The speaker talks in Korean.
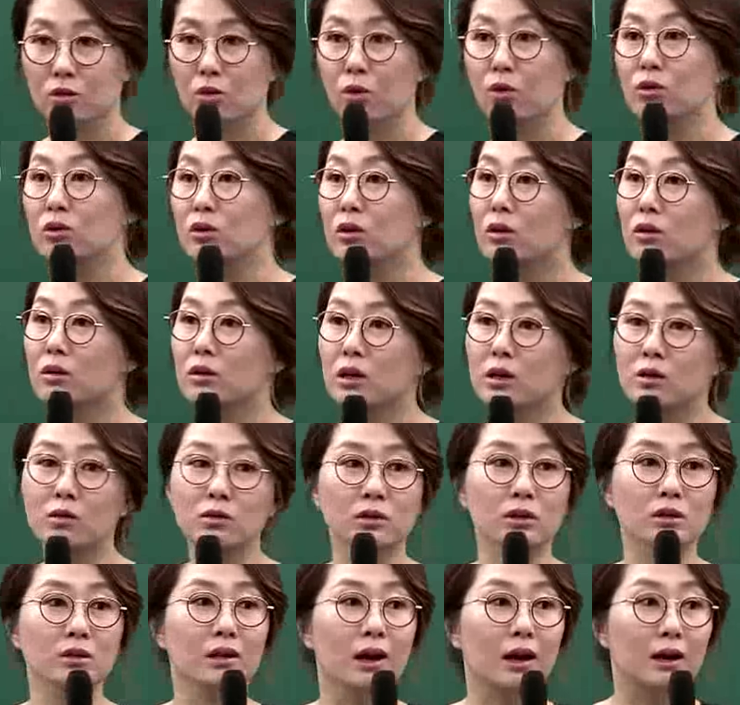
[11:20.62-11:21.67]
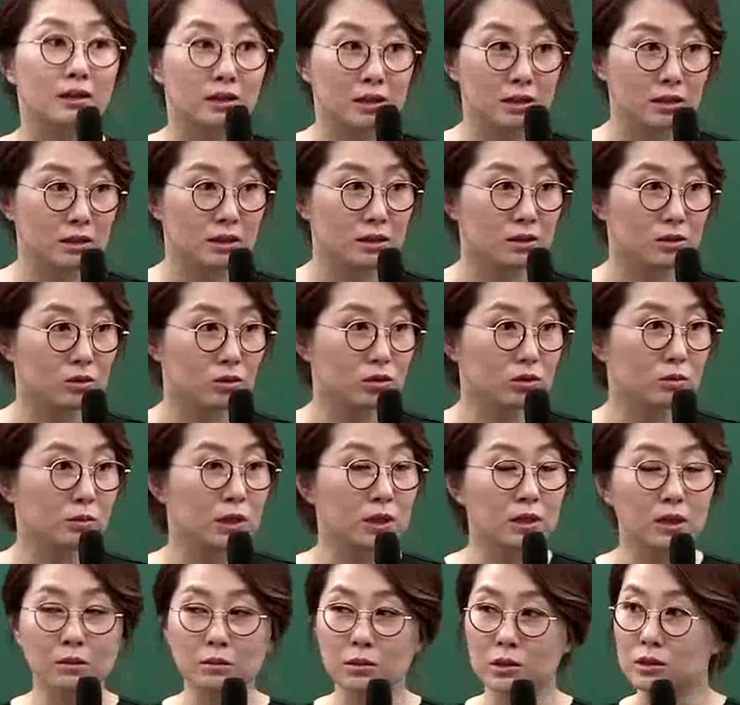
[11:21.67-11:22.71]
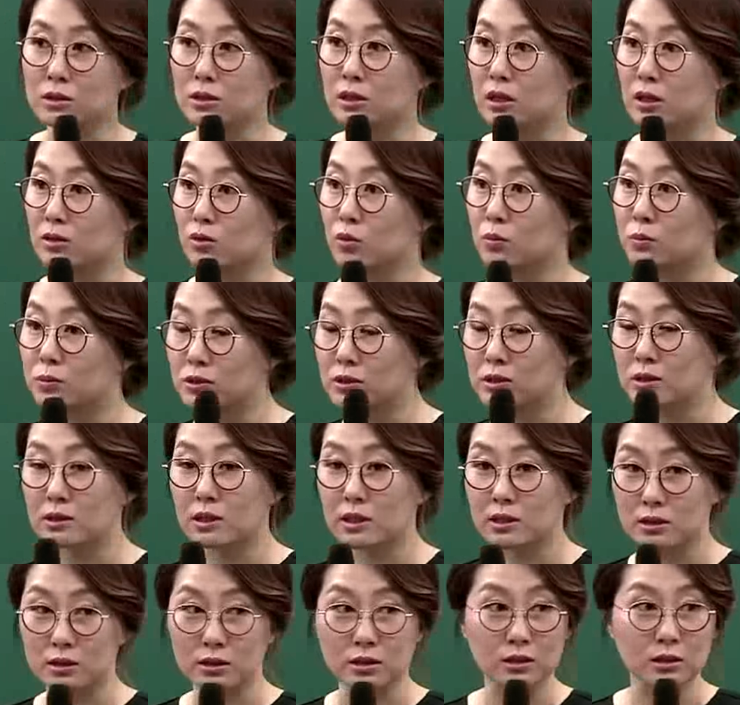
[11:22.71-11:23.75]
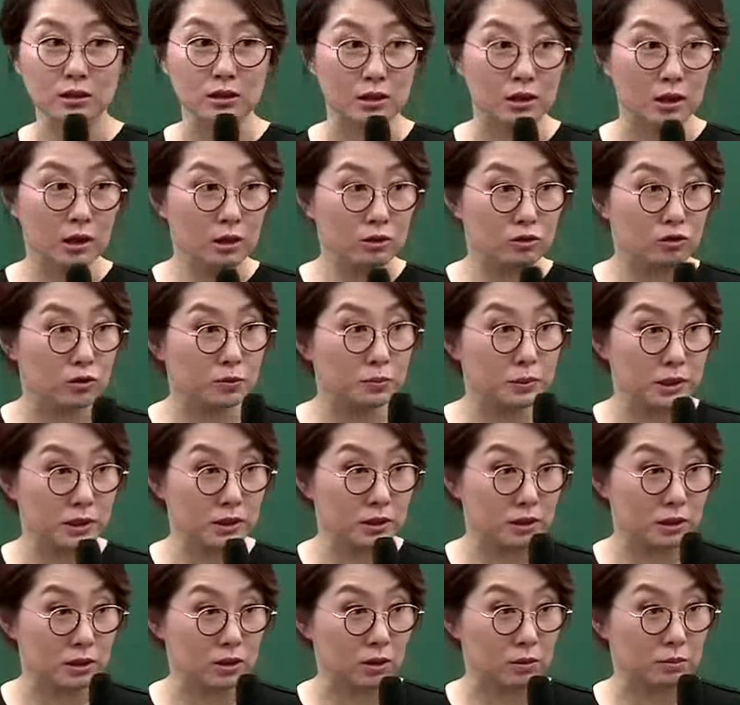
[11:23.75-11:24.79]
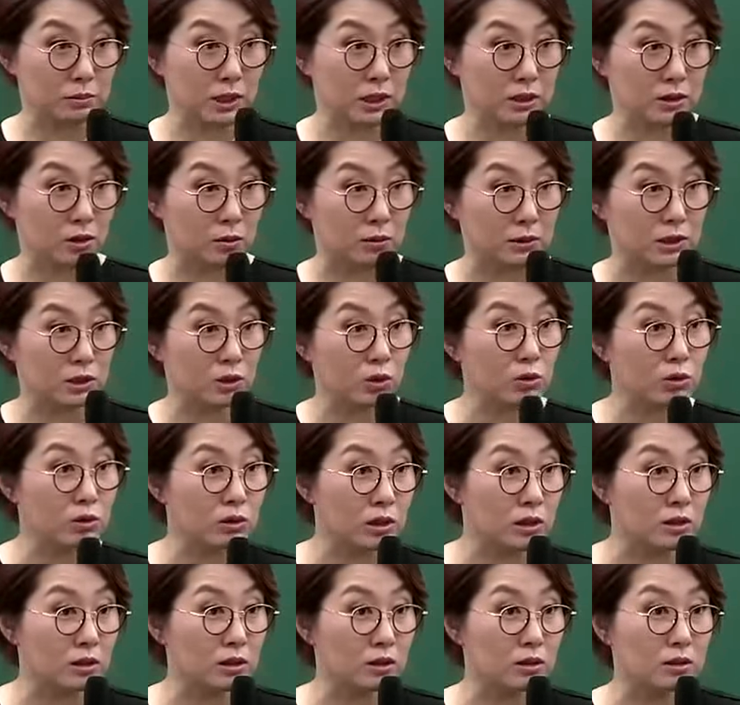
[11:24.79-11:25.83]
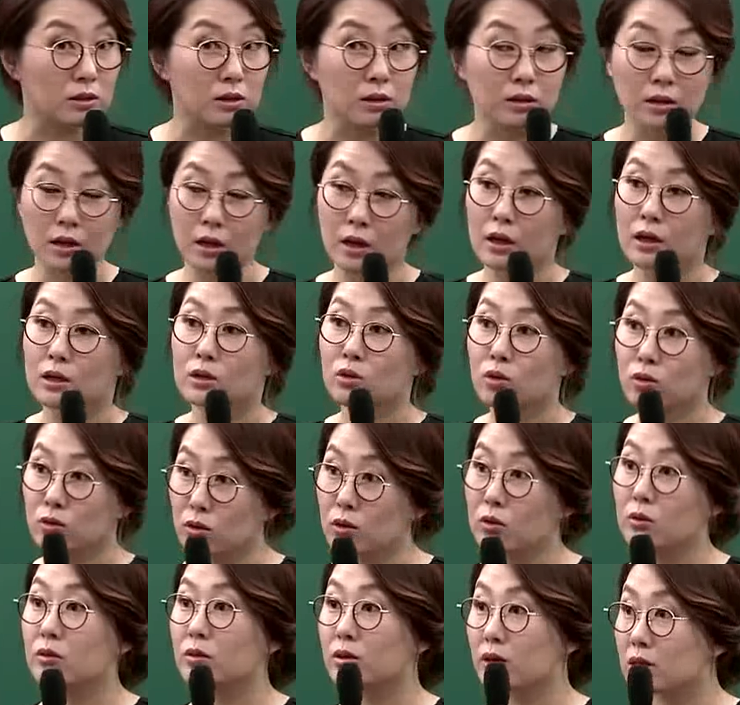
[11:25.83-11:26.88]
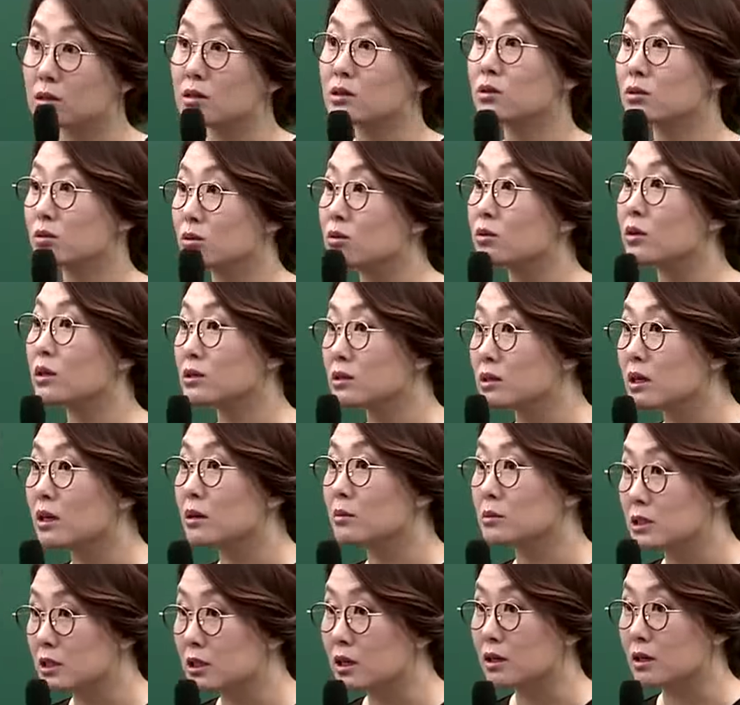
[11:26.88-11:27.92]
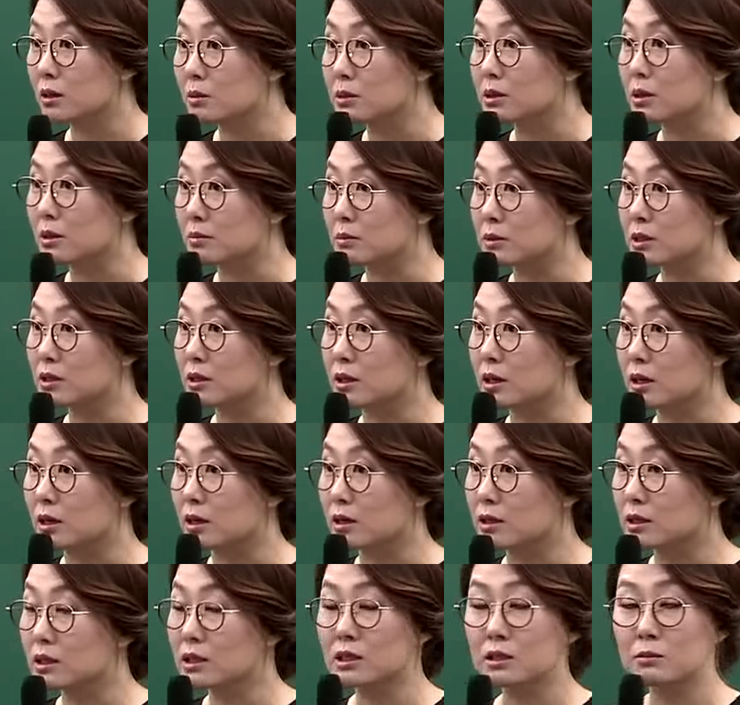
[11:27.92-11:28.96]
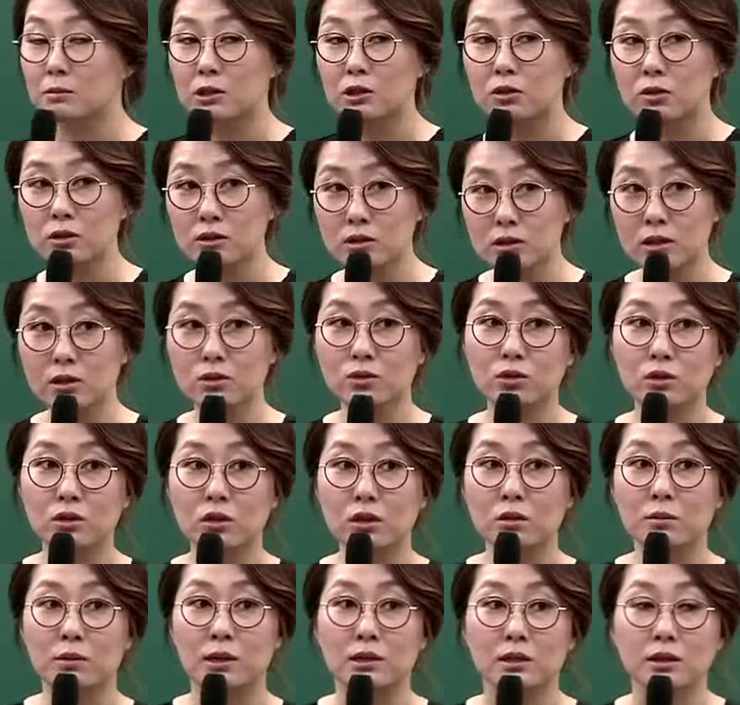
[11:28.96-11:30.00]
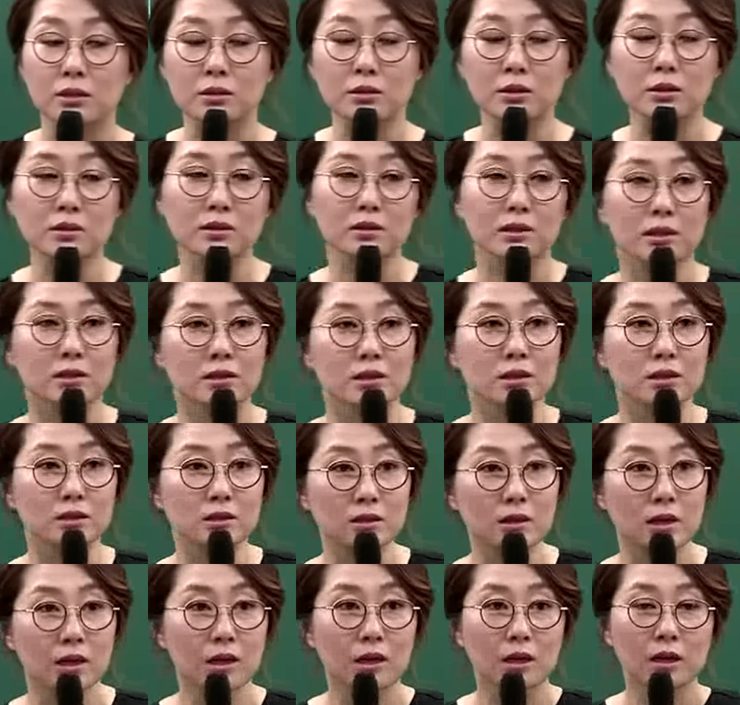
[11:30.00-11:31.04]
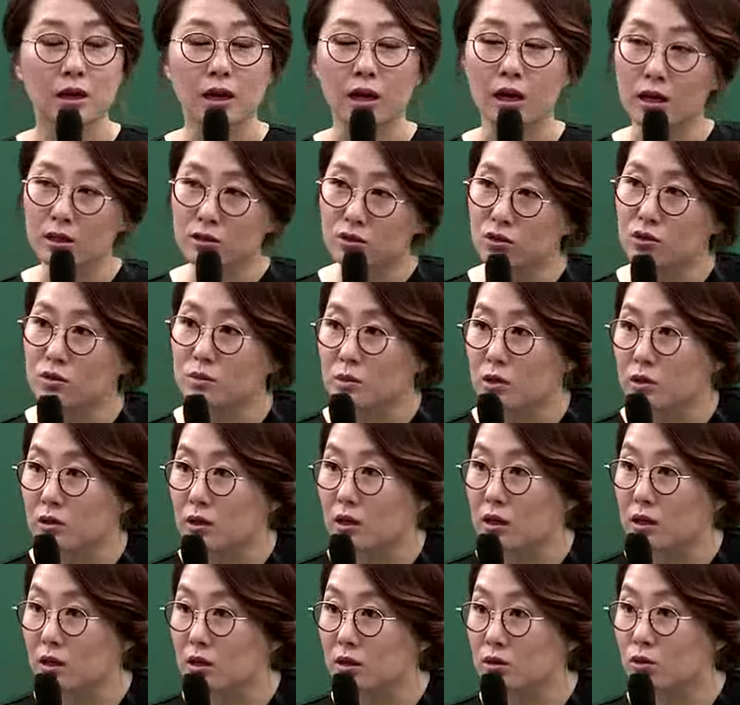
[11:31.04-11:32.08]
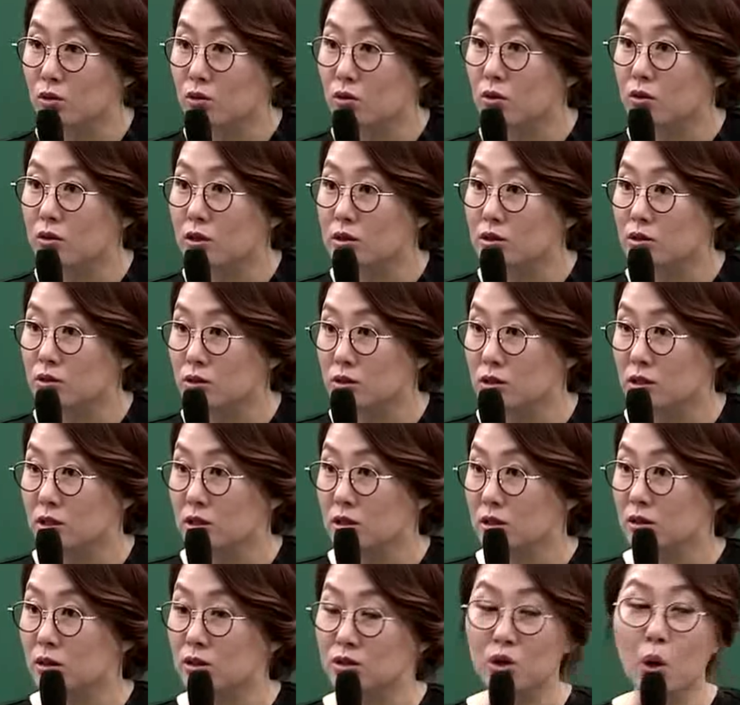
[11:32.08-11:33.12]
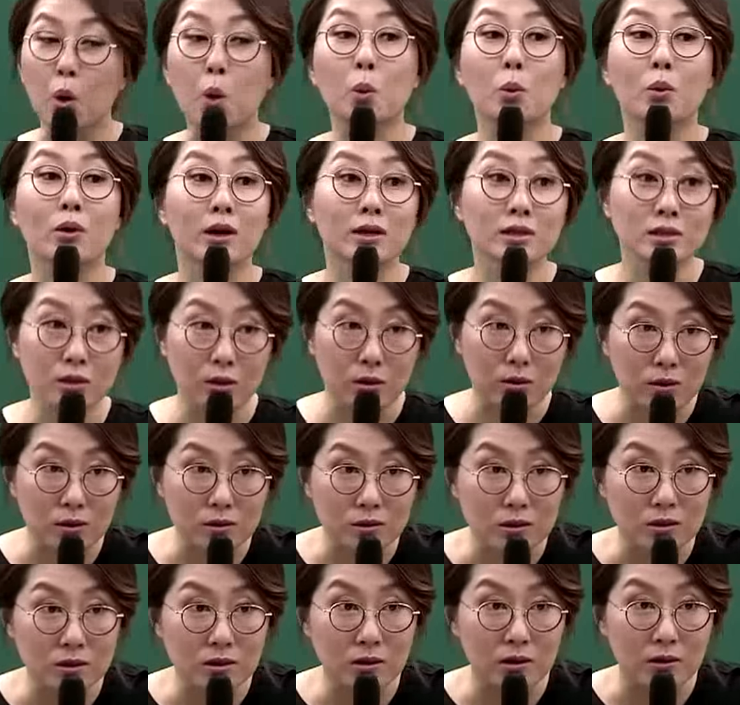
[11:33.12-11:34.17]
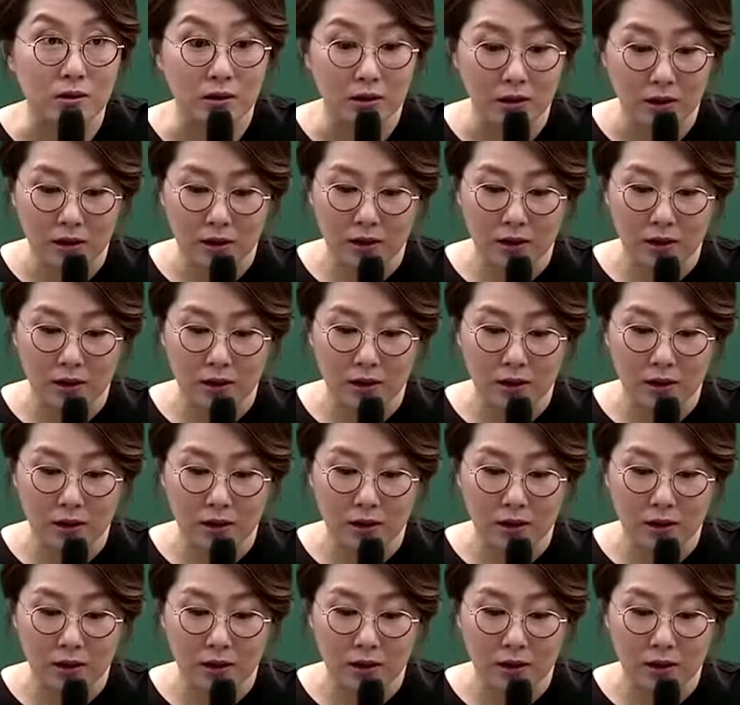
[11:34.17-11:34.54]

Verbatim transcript: 통역의 어떤 다리? 요즘 말로 하면 이렇게 높은 인사들 국빈 이렇게 접대할 때 옆에서 통역했던 그런 통역관 정도 된 사람을 생각하면 됩니다. 임금의 굉장한 총애를 받았던 사실은 아주 유명한 통역관 출신 그런 역관이었거든요.